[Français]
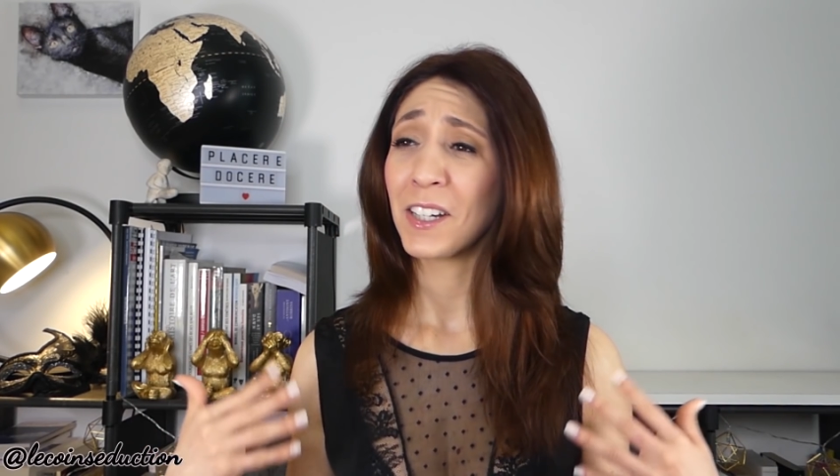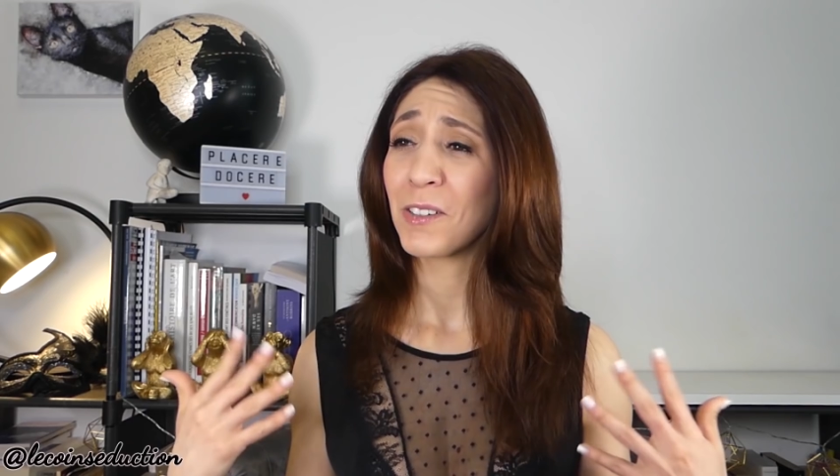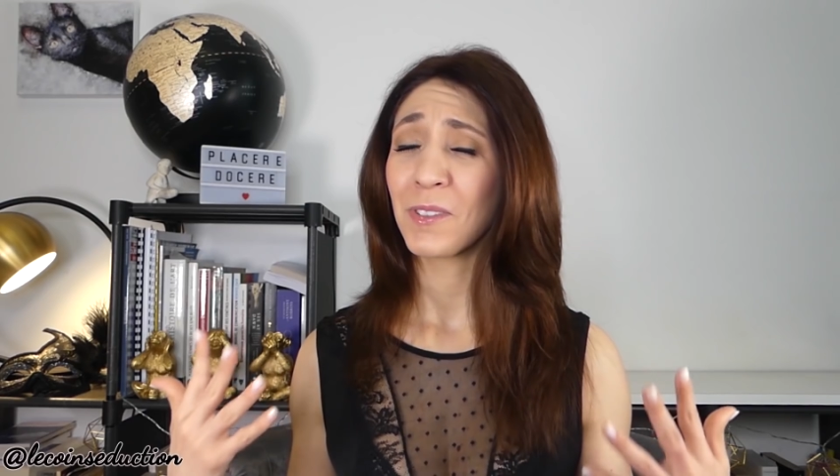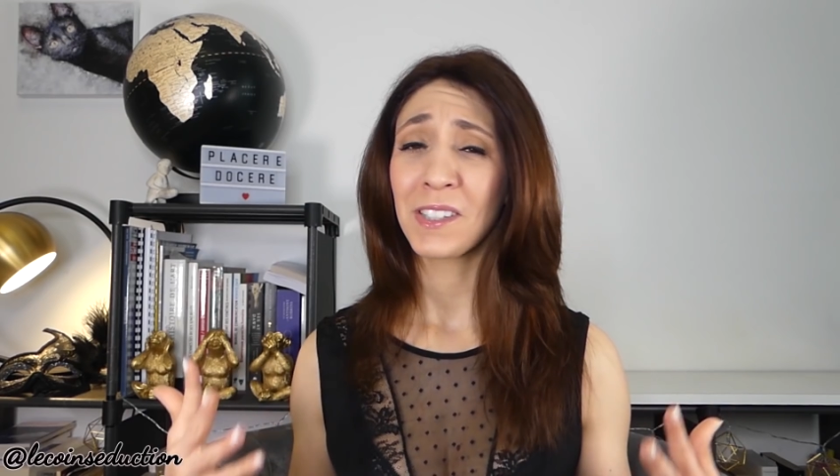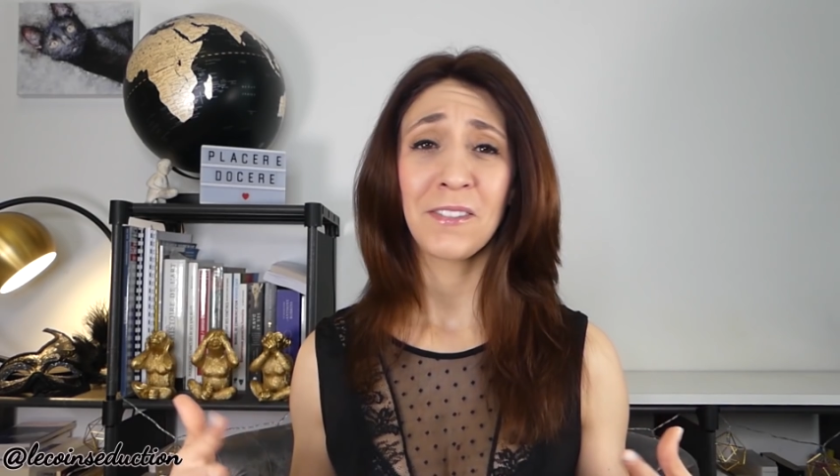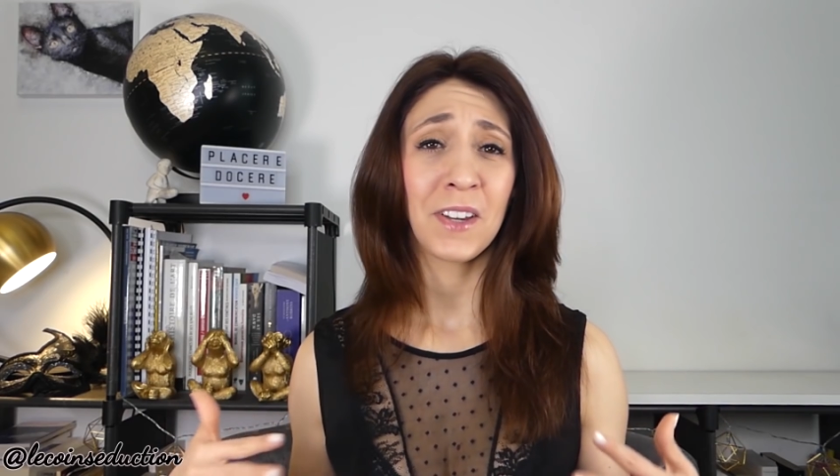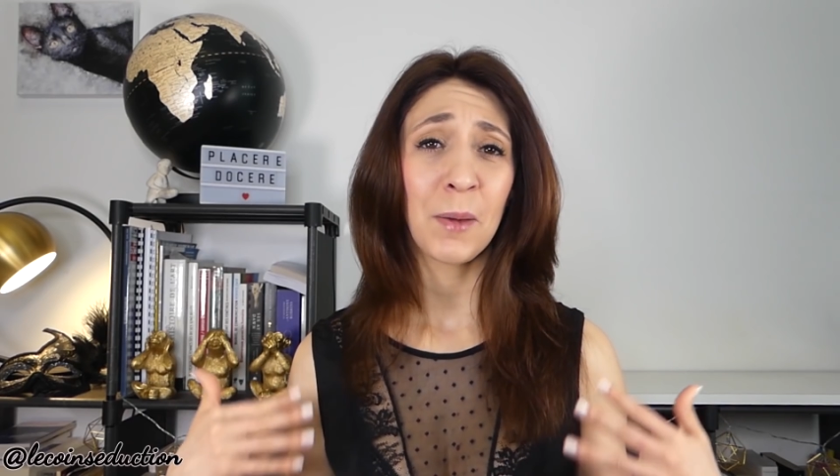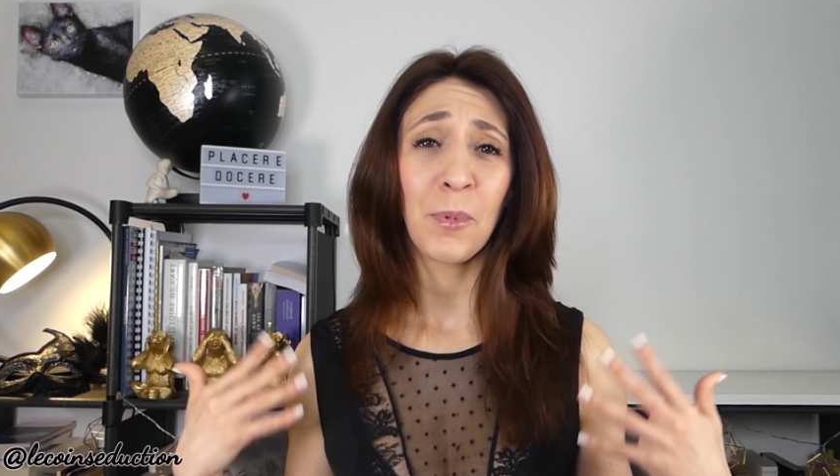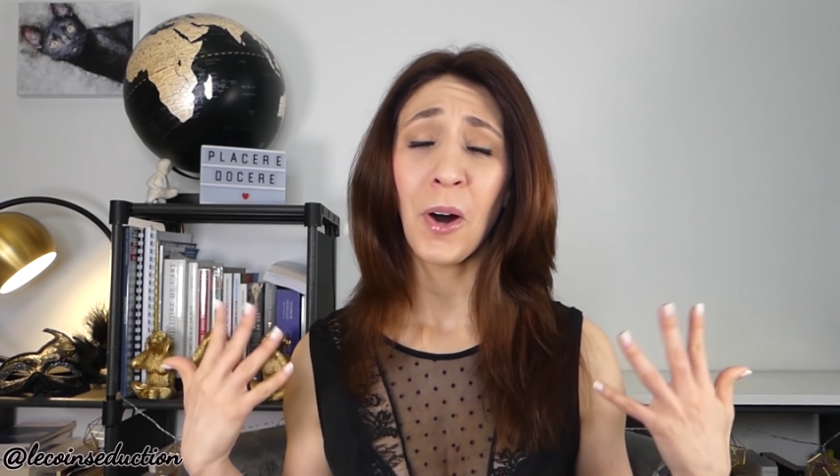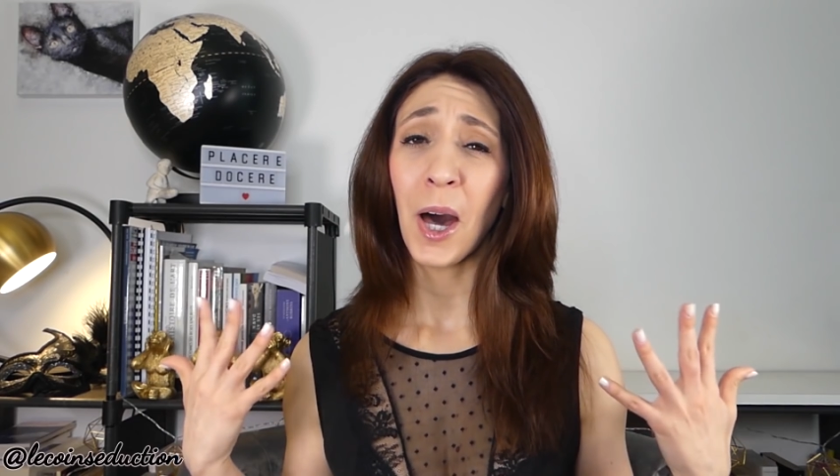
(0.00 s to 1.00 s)
commencer
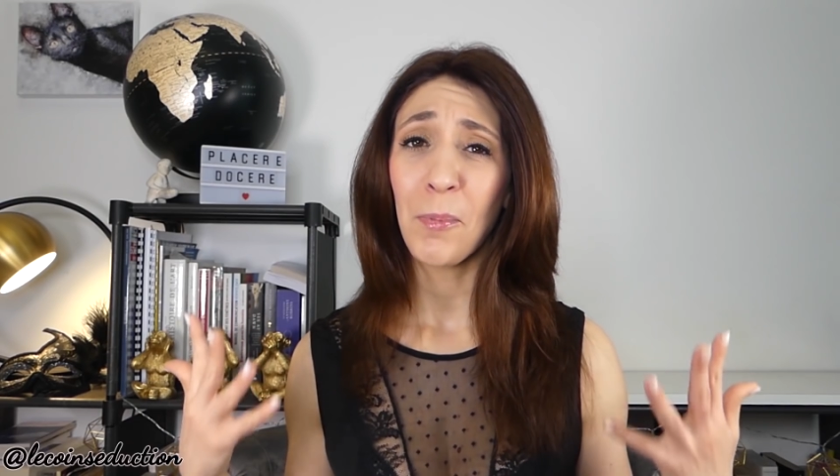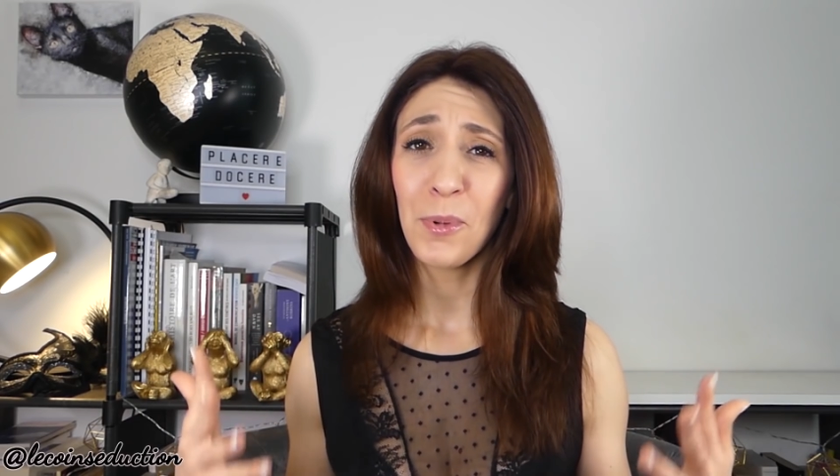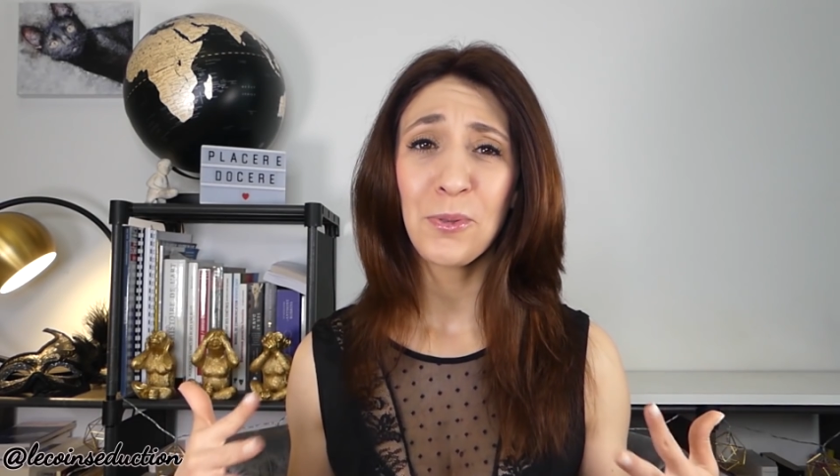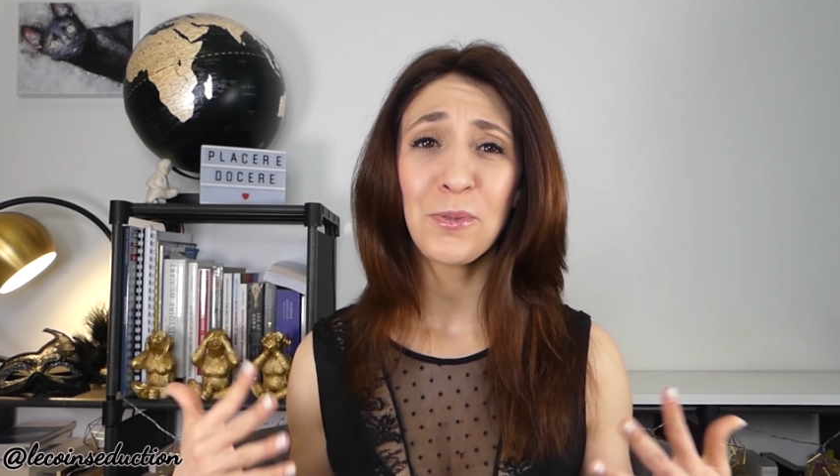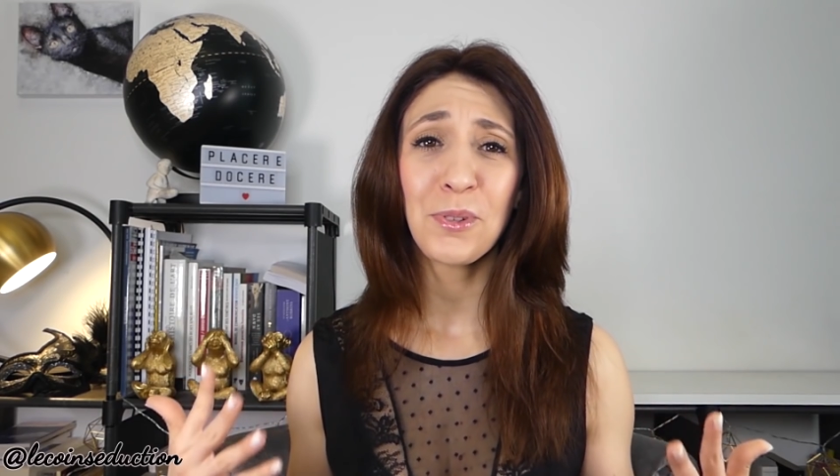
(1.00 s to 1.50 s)
vraiment à beaucoup,